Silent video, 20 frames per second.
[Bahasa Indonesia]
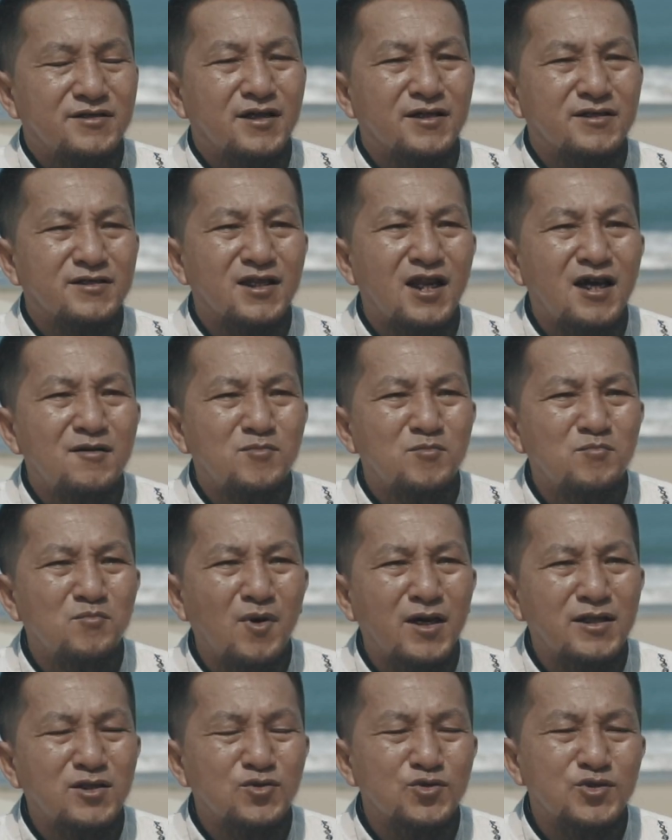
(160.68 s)
yang telah
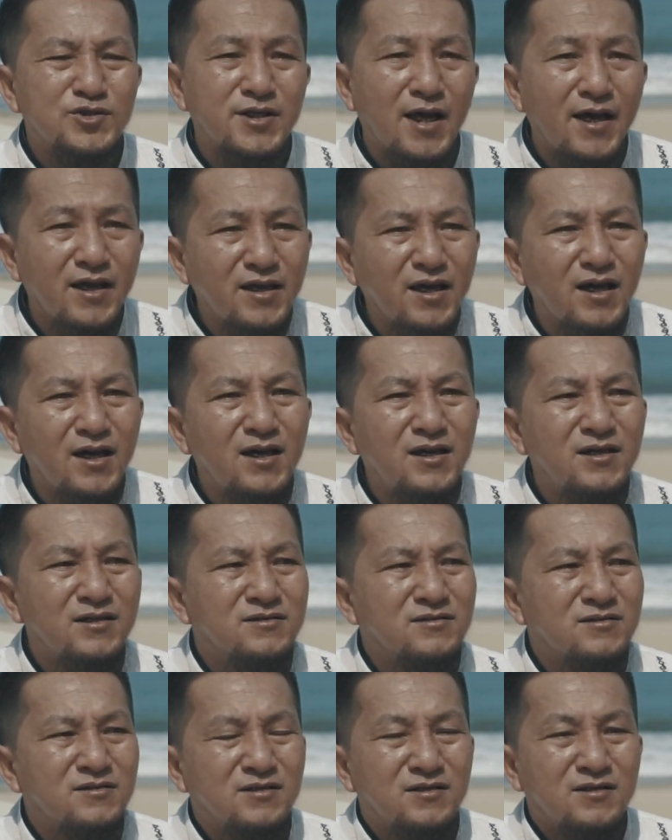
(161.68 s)
membantu saya
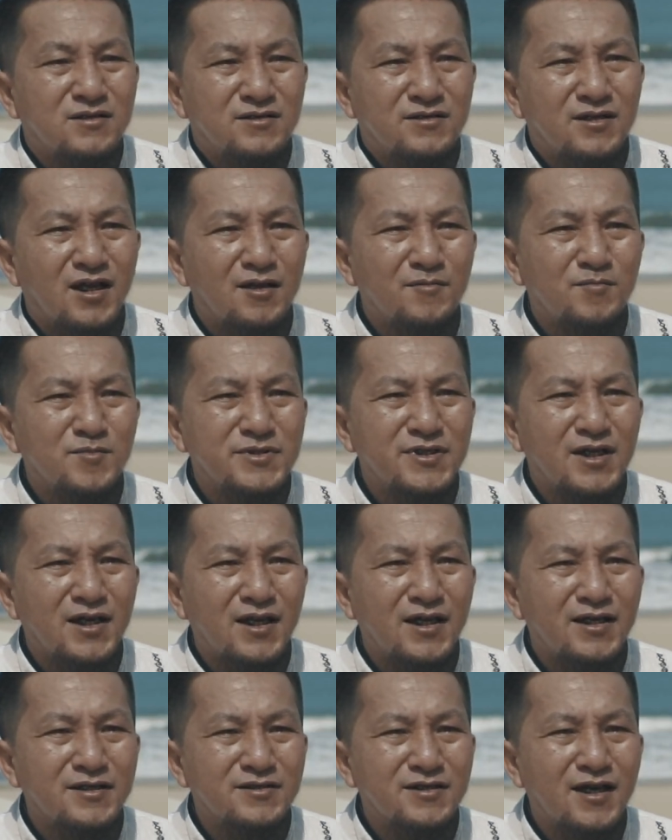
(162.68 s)
dalam
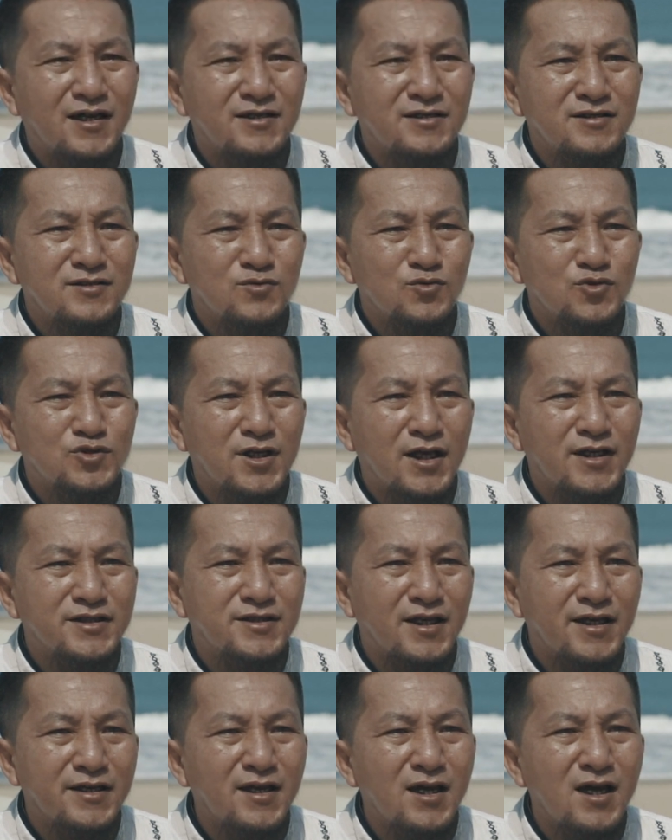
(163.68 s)
menjalankan usaha
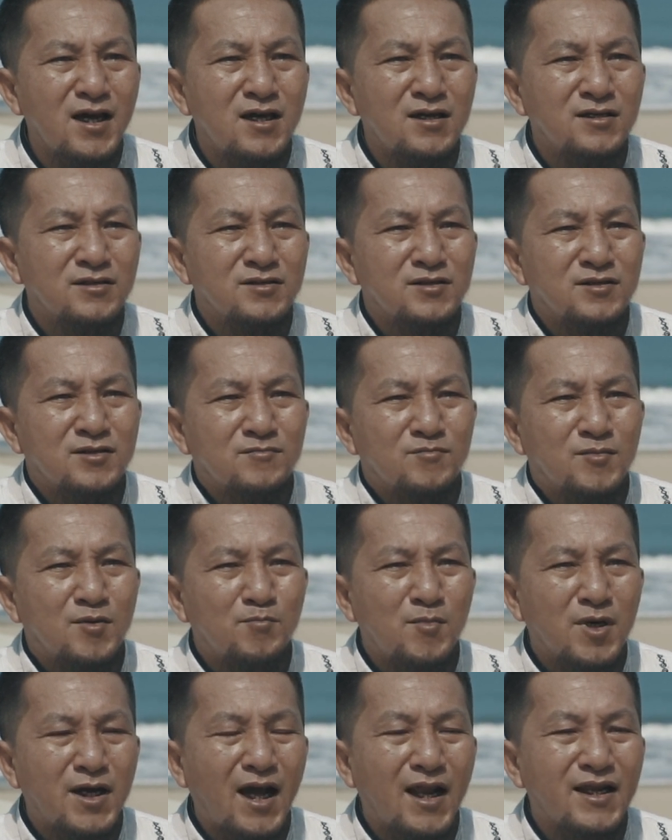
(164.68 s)
saya,
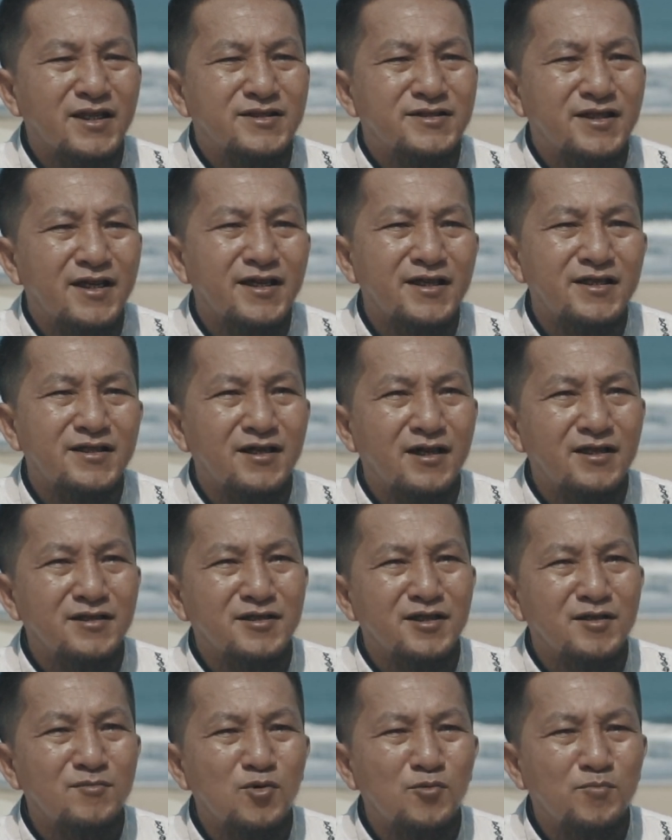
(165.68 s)
membekali saya dengan
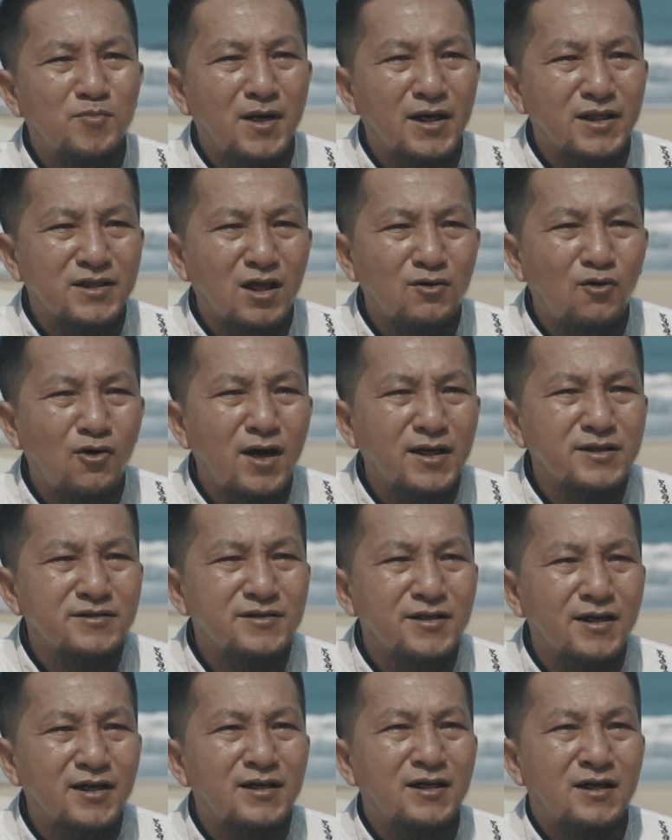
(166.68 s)
ilmu pengetahuan
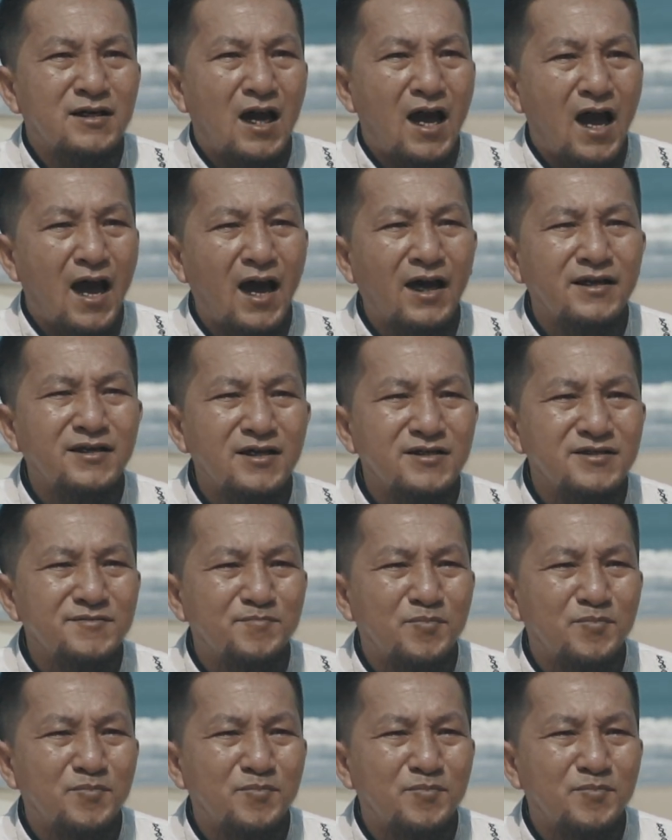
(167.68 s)
yang ada di